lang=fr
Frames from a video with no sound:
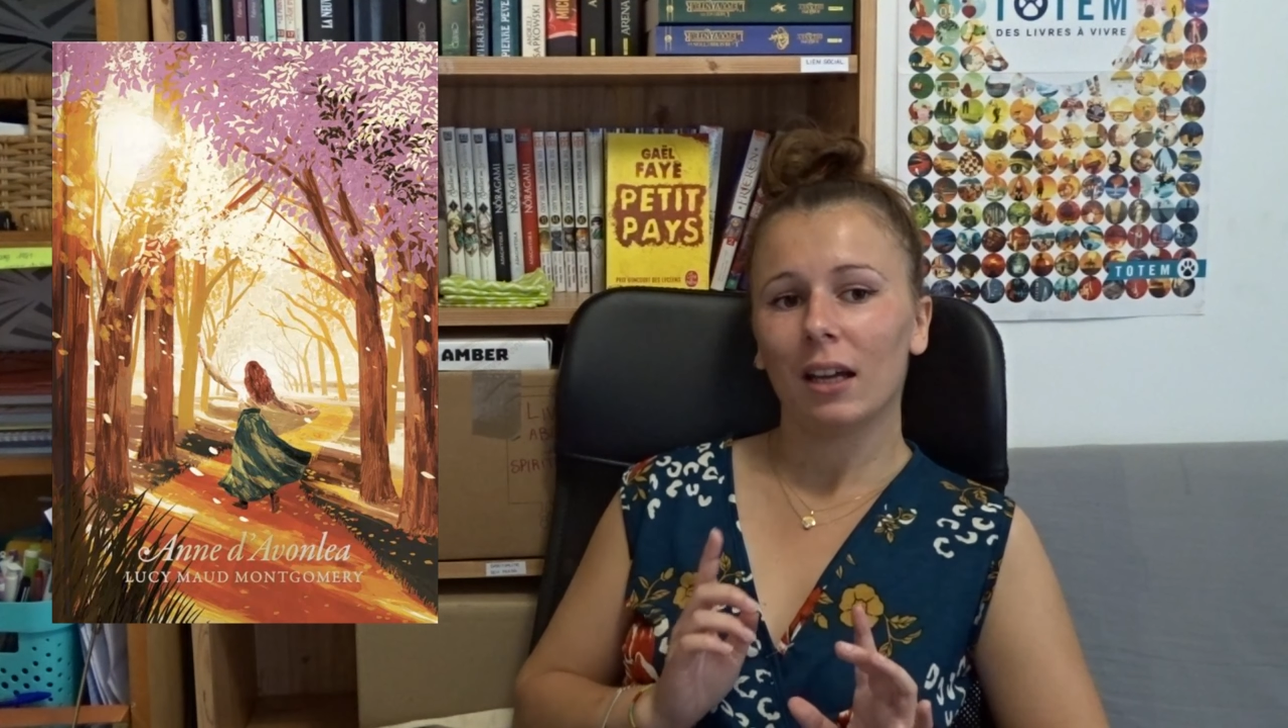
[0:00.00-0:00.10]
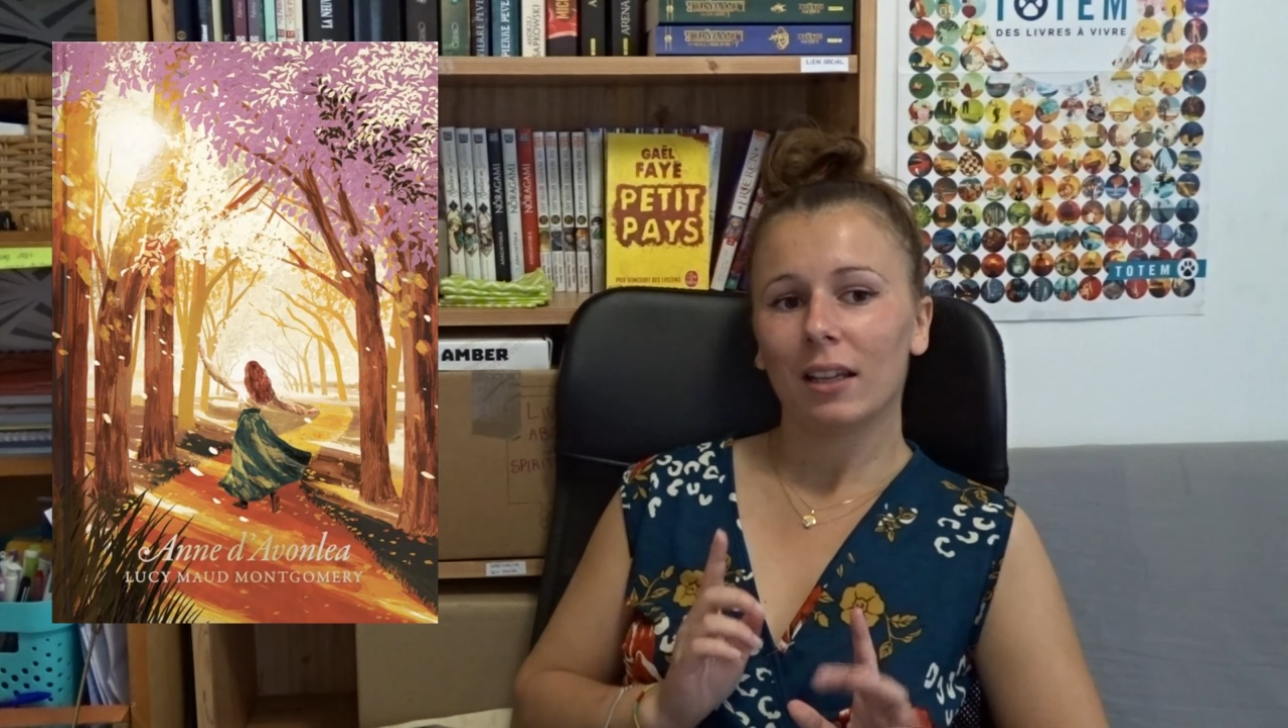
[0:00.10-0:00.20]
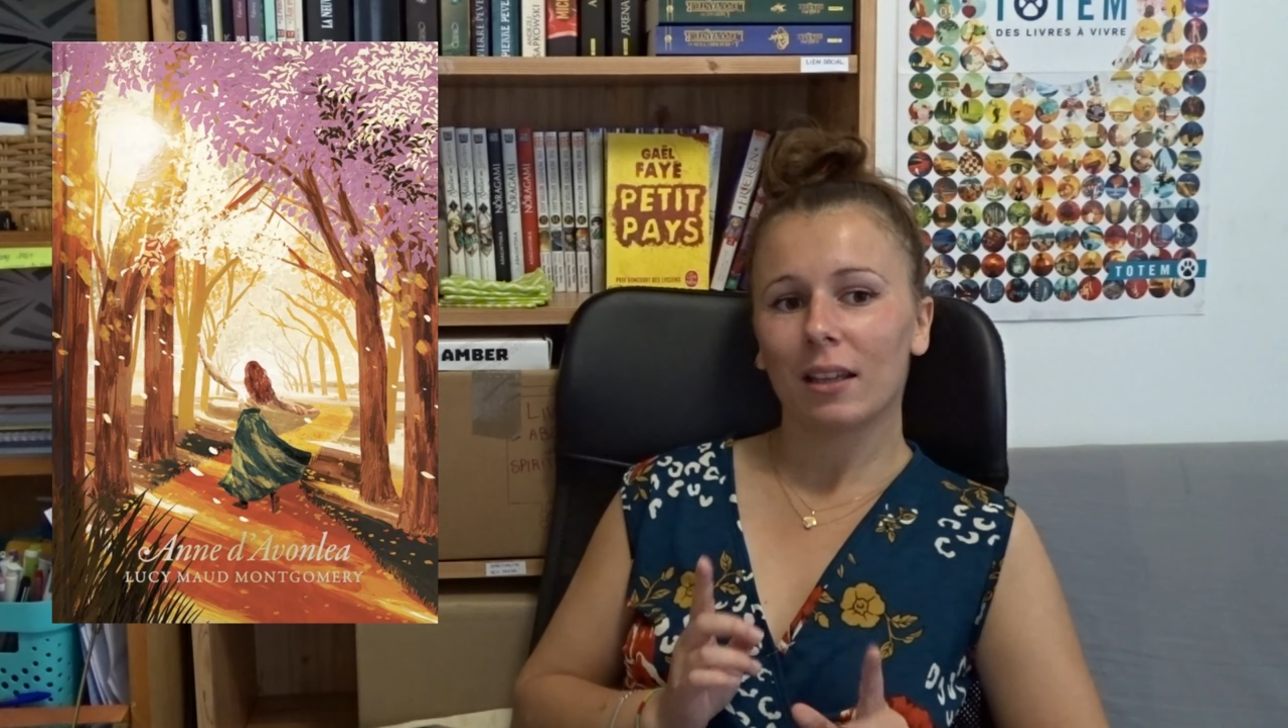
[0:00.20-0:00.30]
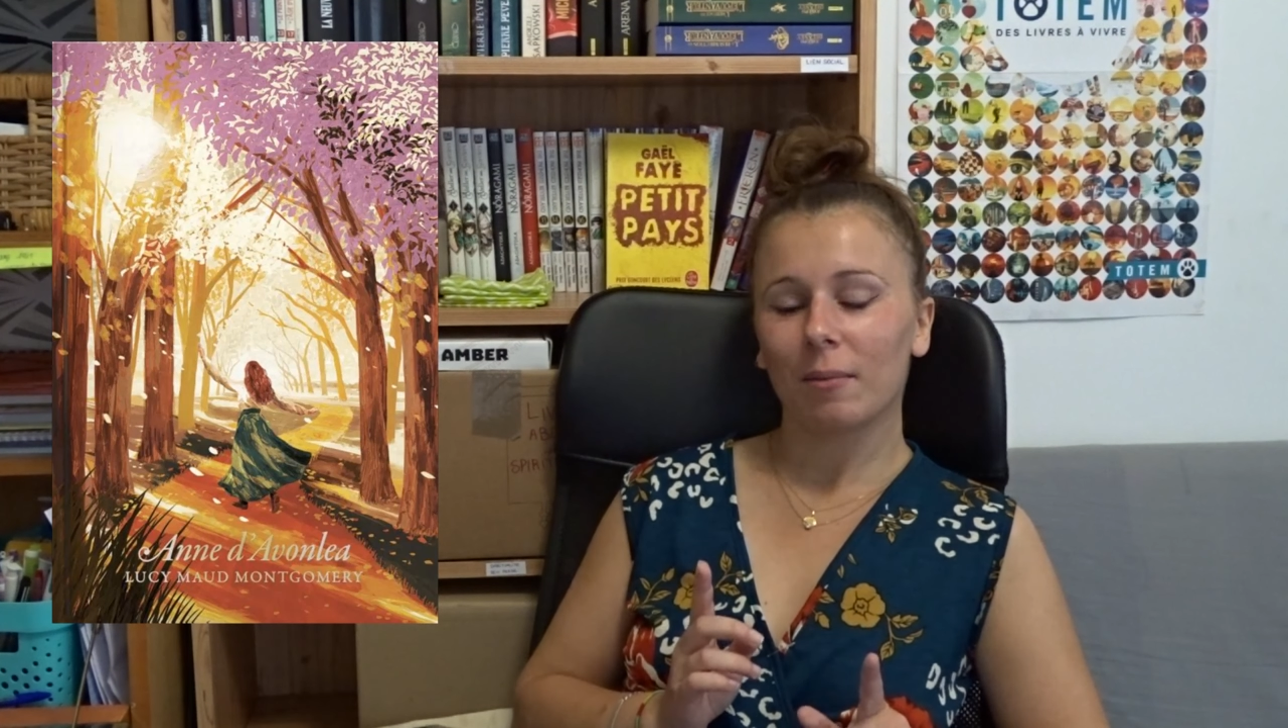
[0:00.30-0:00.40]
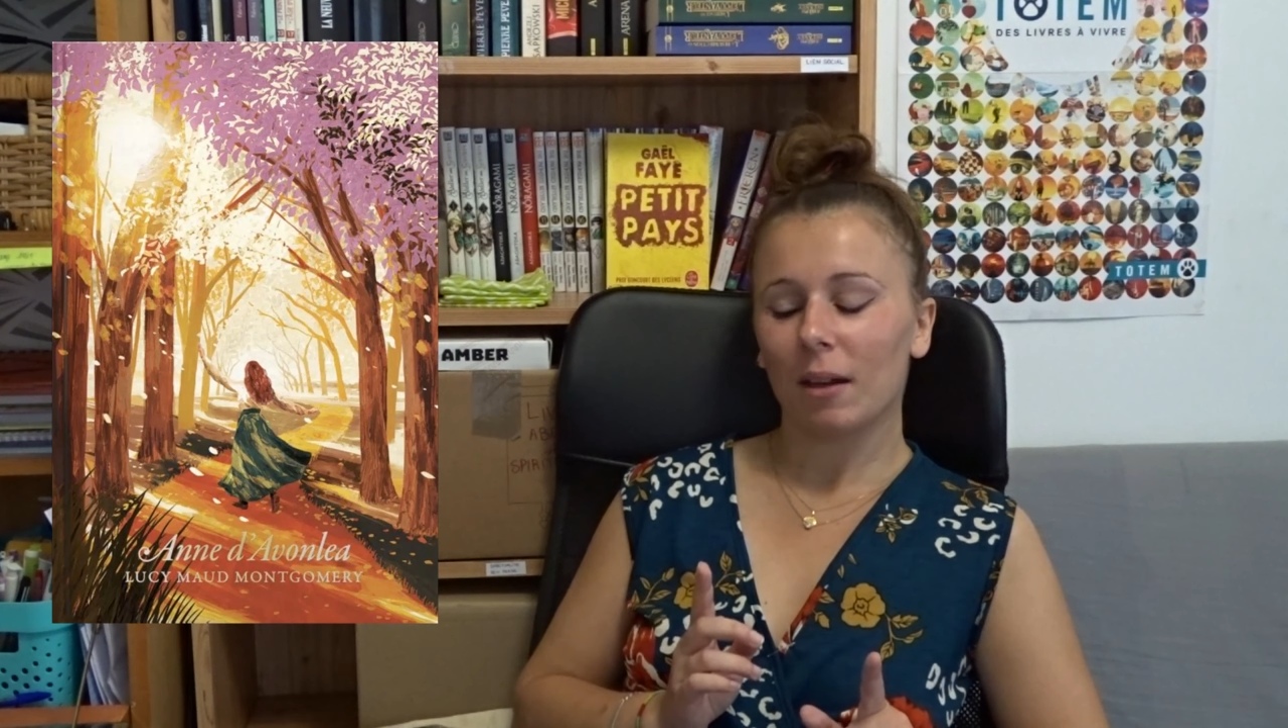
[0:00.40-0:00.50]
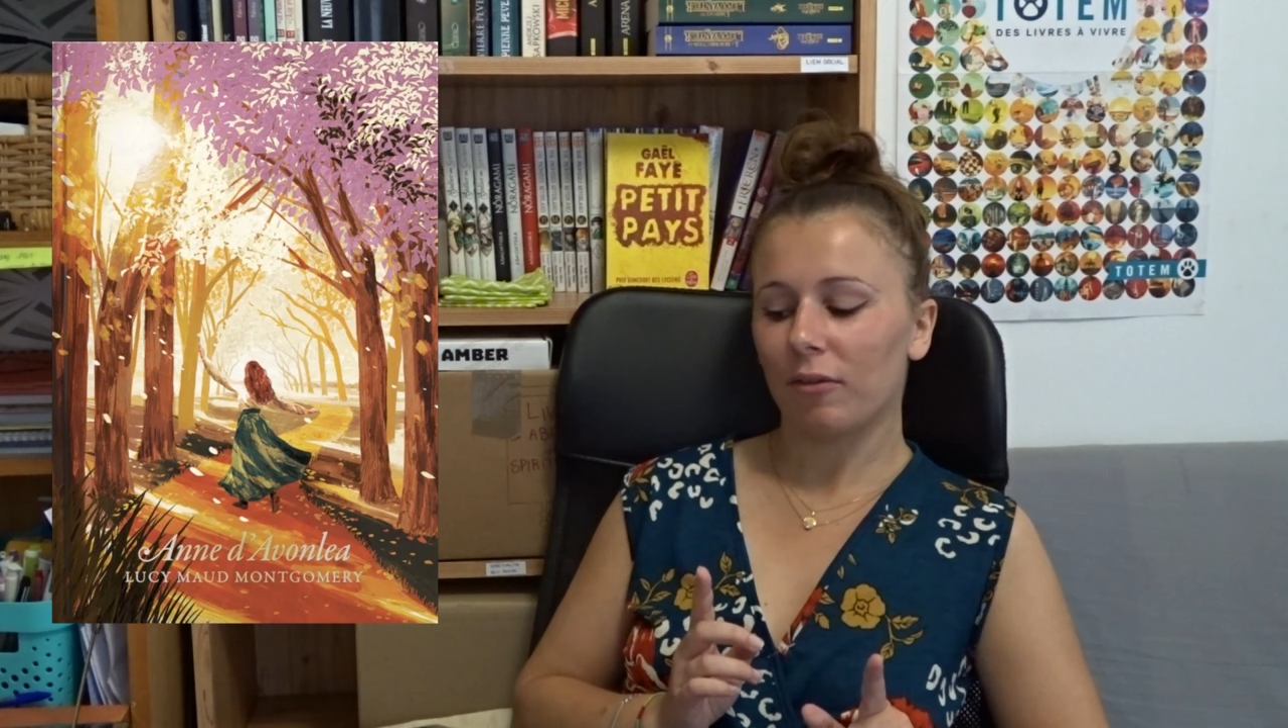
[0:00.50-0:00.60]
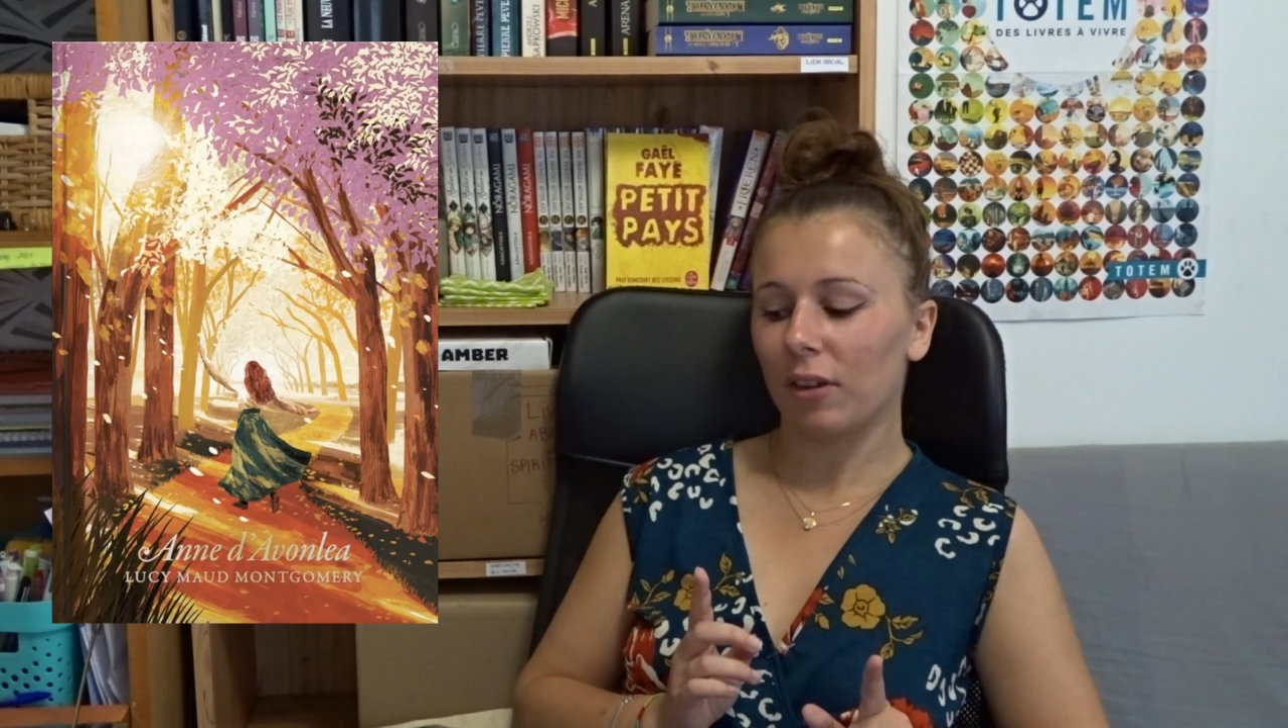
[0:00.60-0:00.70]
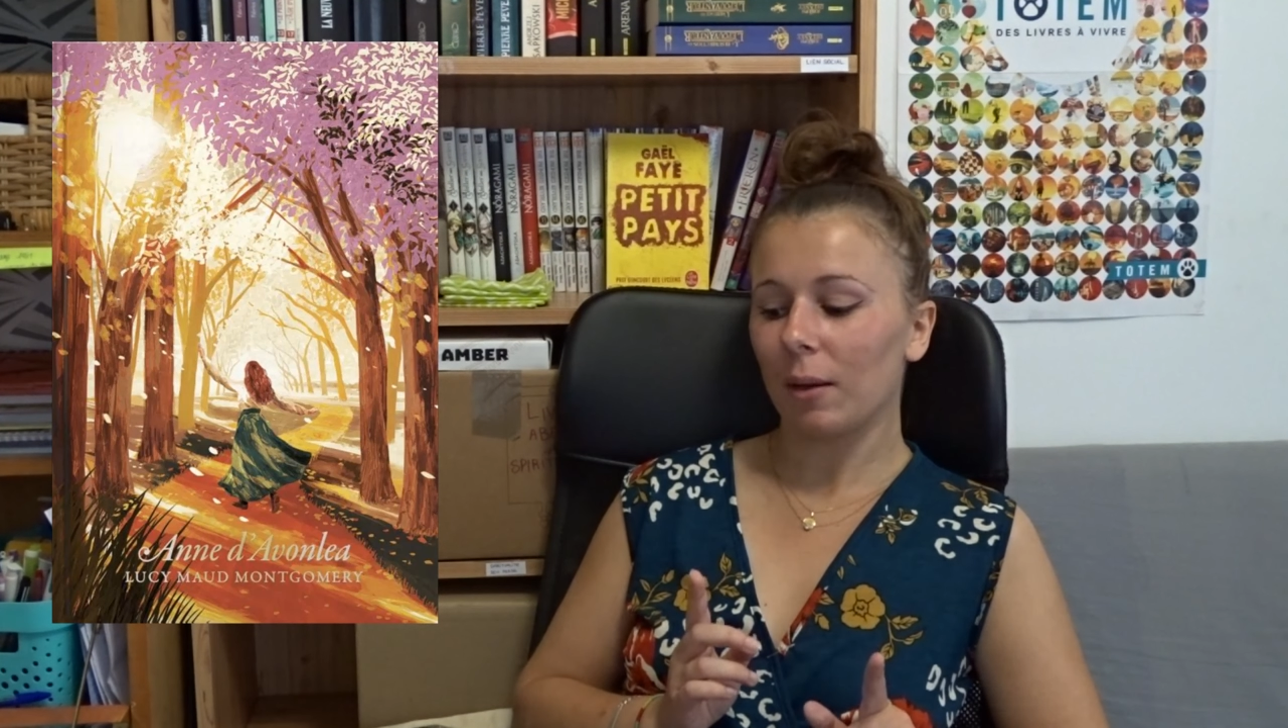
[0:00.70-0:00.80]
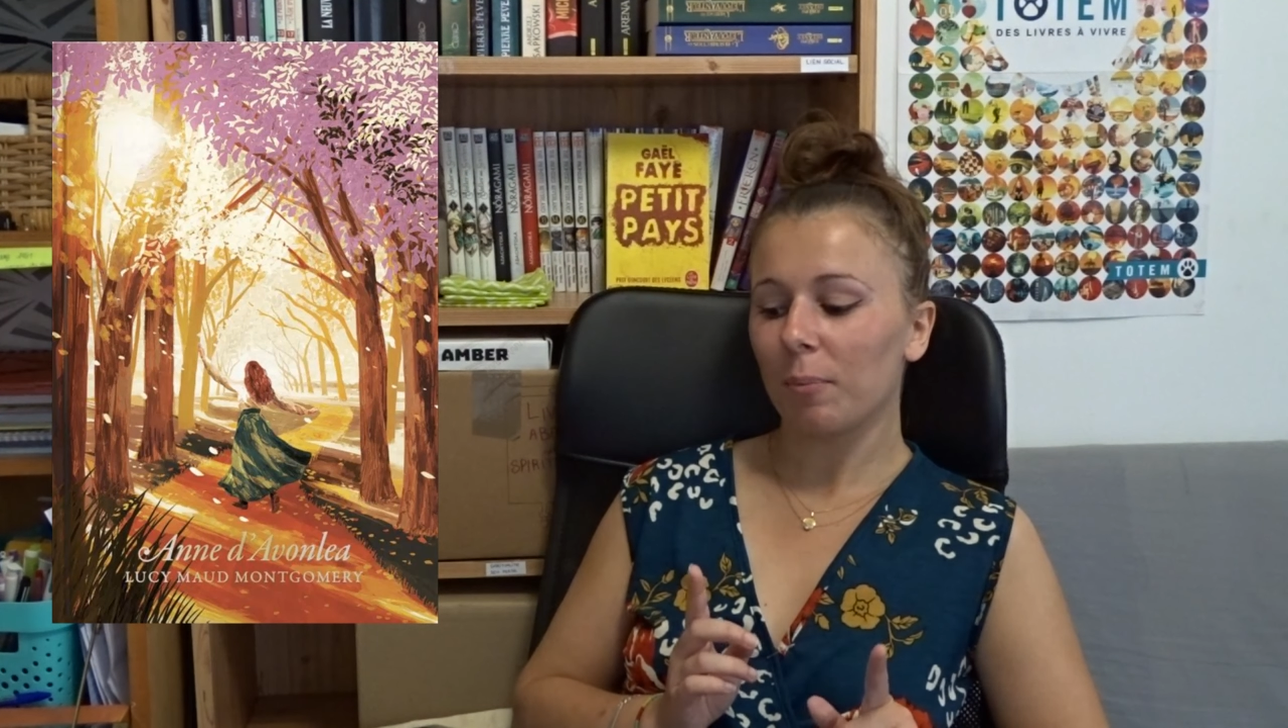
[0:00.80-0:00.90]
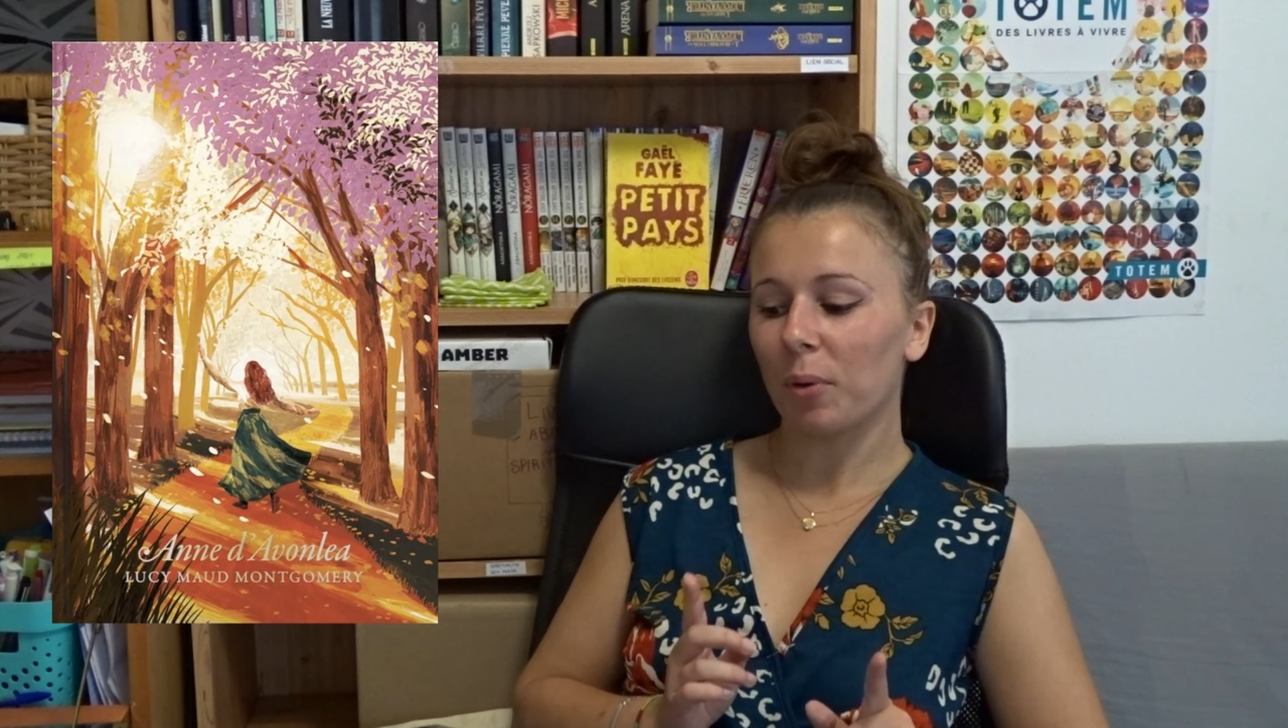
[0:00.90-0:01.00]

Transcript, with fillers: qui m'a fait